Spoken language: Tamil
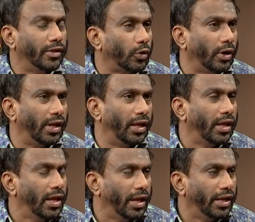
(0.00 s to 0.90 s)
உடனே சொல்லுண்ணா
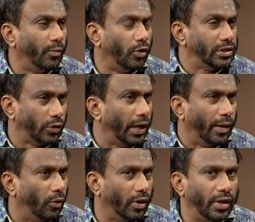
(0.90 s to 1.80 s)
என்ன மோகன்
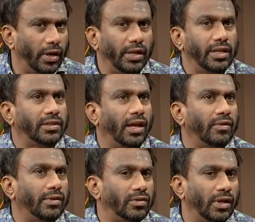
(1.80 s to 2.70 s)
சொல்லுங்க மோகன் இல்லை
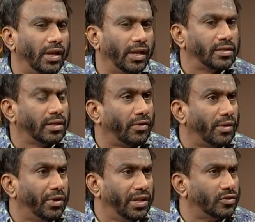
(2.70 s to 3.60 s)
சார் வர சொன்னேன் நான் சொன்னேன்
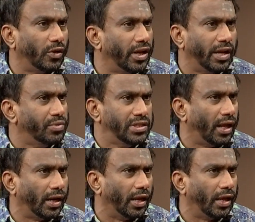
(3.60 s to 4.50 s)
வர முடியாதுன்னு சொல்லுங்க நான்
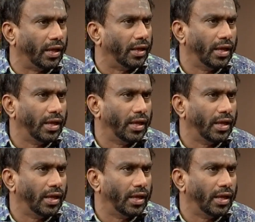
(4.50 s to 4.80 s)
பிஸியாக இருக்கேன்